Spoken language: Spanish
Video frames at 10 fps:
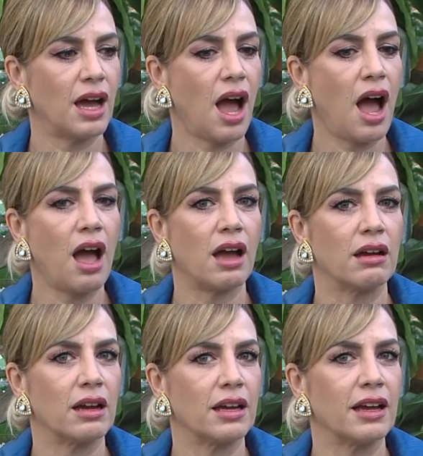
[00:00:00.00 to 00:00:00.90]
Ah,
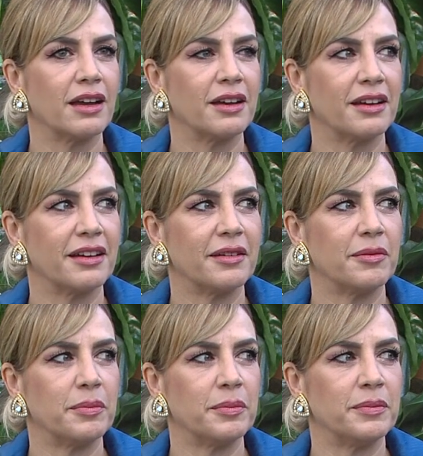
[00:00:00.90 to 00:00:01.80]

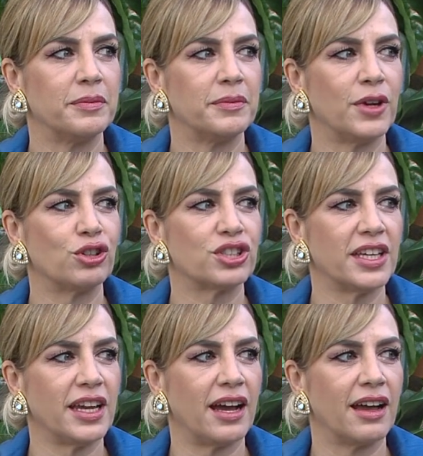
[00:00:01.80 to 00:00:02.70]
Mm, o
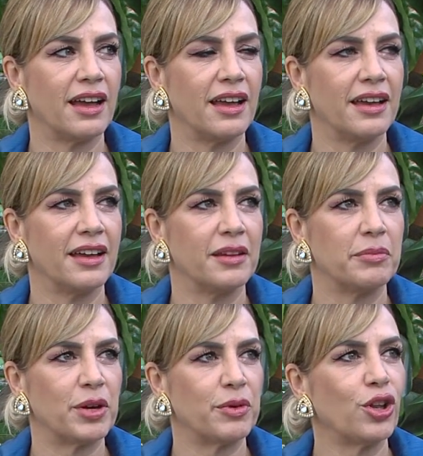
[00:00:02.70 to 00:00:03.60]
sea,
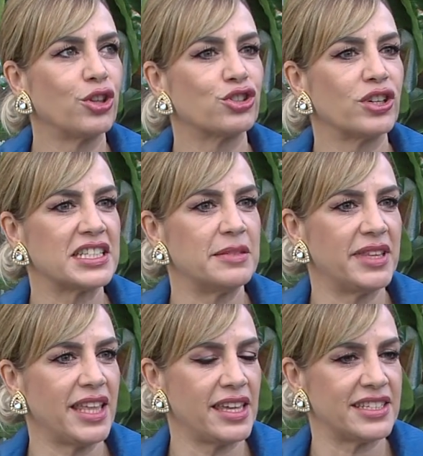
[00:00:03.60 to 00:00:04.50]
pero bueno, dos horas y
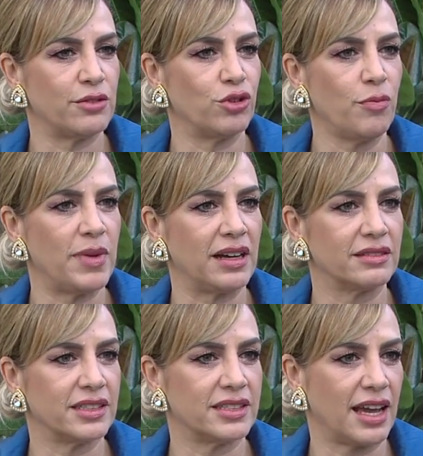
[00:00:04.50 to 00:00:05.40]
media ya es Europa.
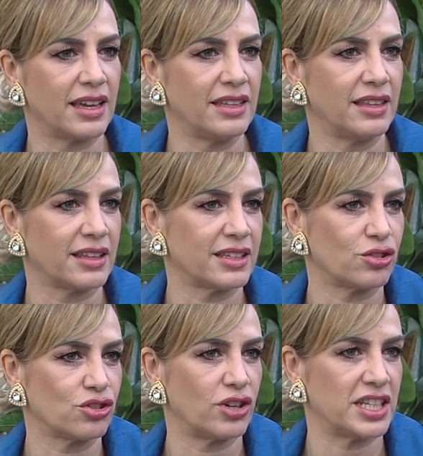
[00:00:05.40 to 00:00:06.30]
Desde aquí tardas
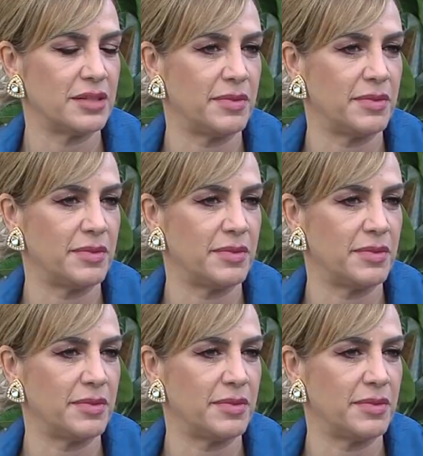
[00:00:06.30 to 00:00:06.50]
dos horas y